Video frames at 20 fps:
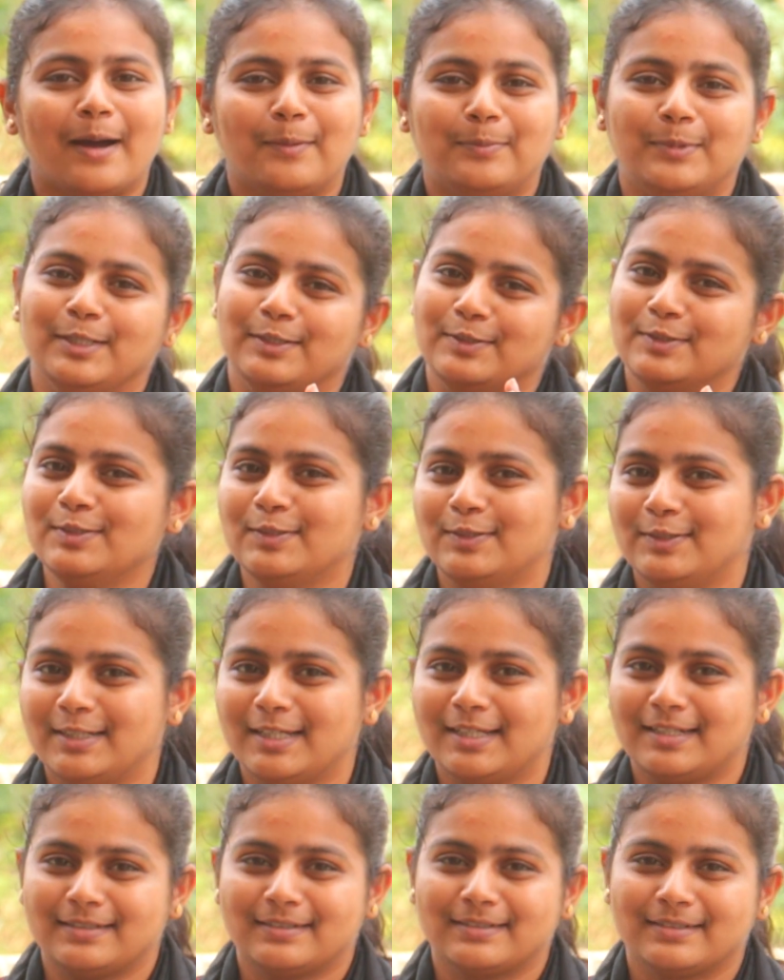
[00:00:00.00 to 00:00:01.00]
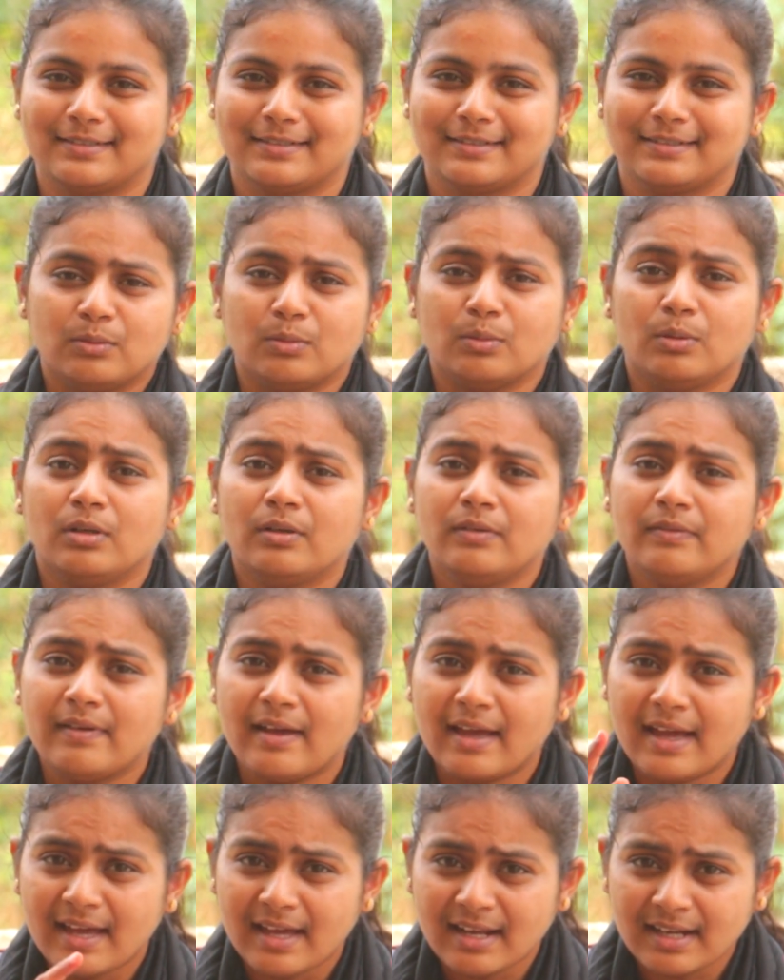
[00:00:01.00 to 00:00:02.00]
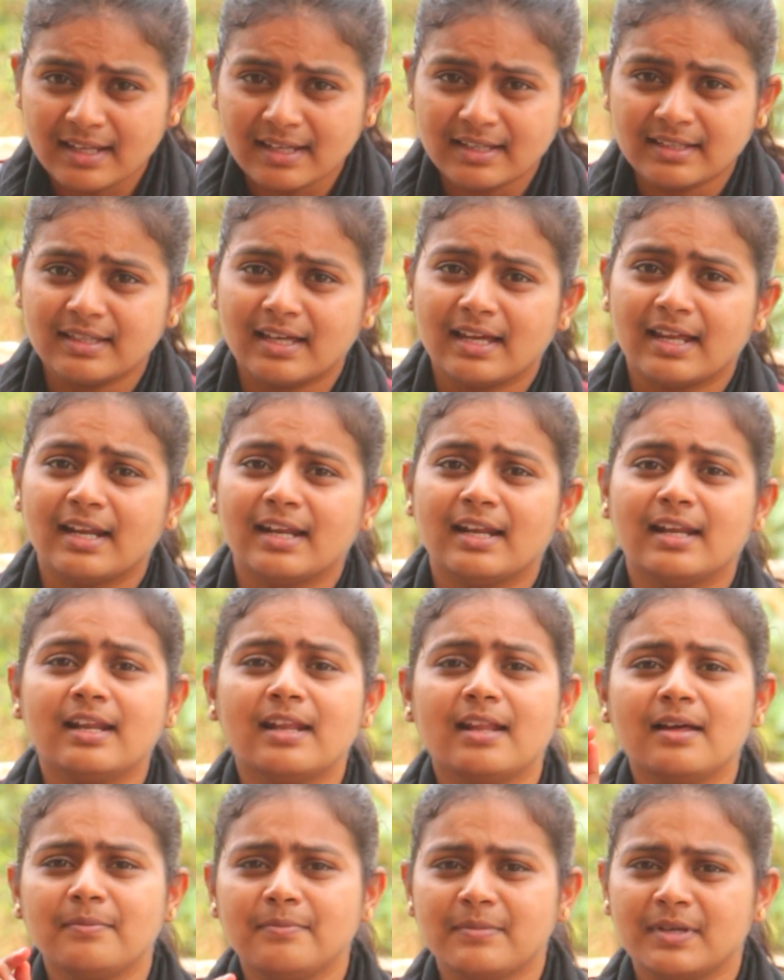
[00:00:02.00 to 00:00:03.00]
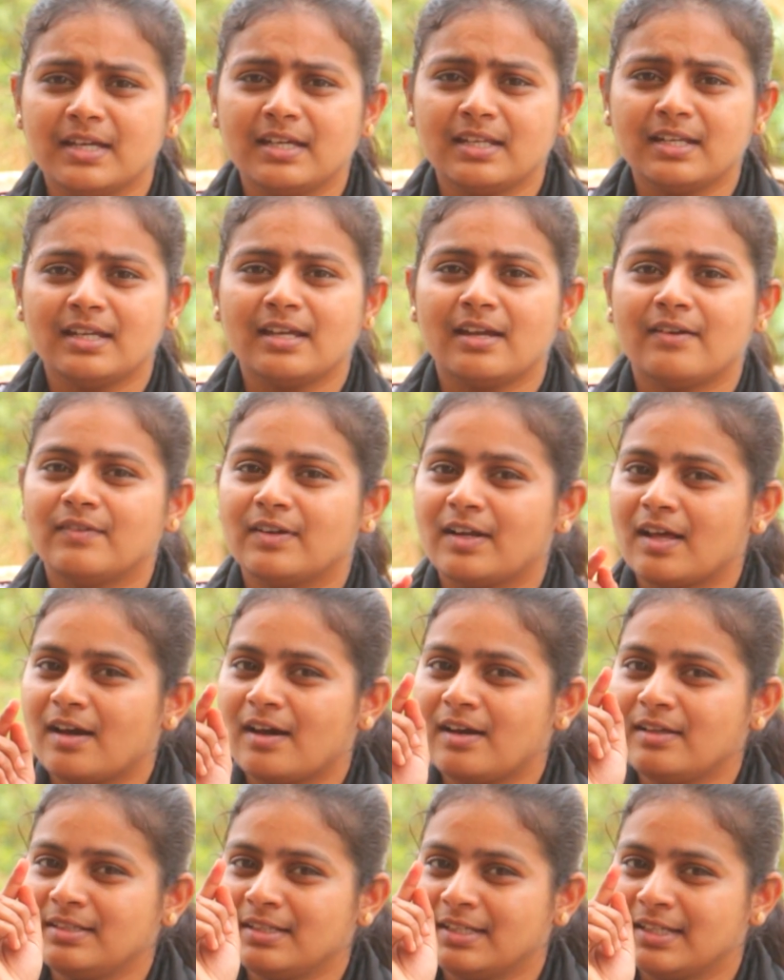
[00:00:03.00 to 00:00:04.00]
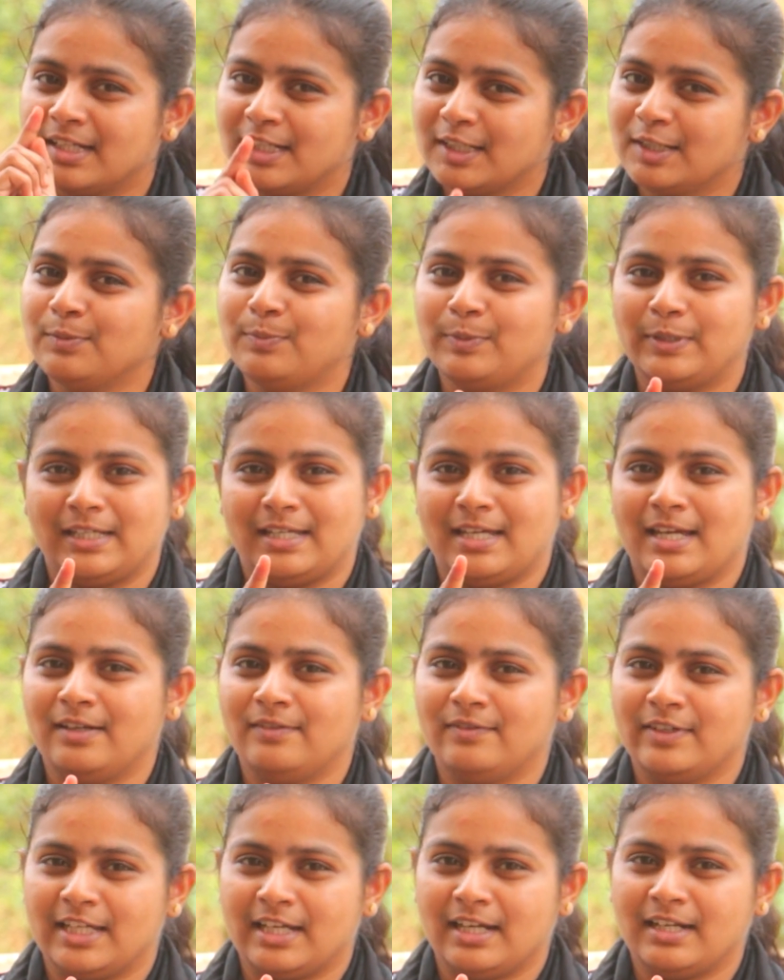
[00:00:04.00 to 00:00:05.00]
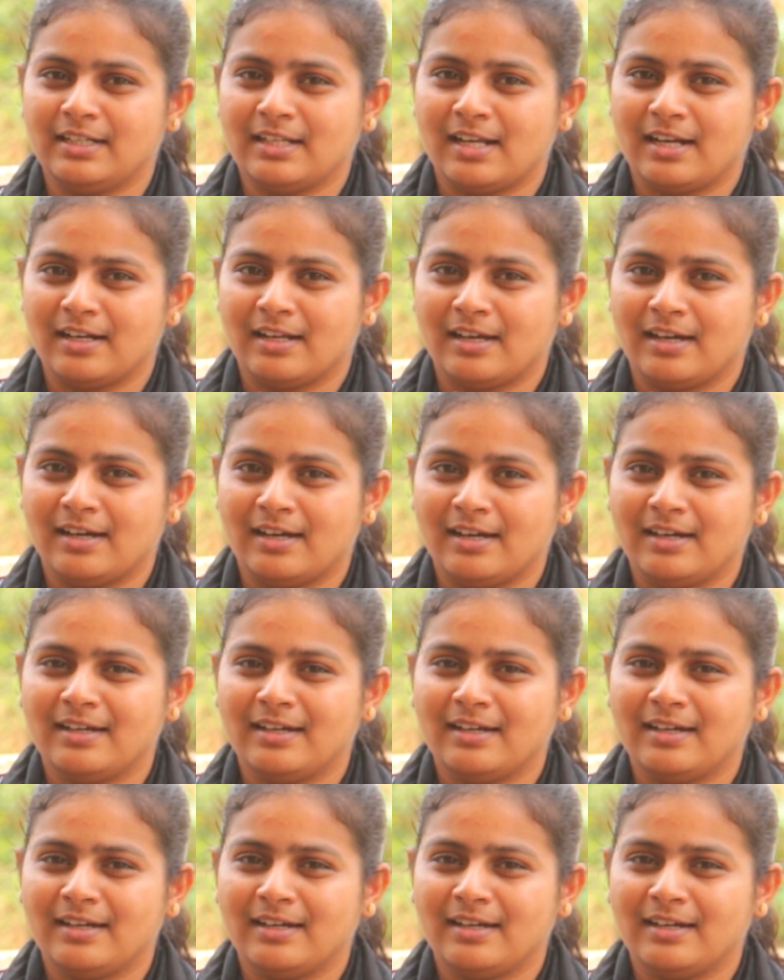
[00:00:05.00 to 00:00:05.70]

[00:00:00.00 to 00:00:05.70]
அப்படின்னு சொல்லிட்டார் ஒருவேளை இதெல்லாம் மீறி எவனாவது கிடுக்குப்பிடி கேள்வி கேட்டான்னா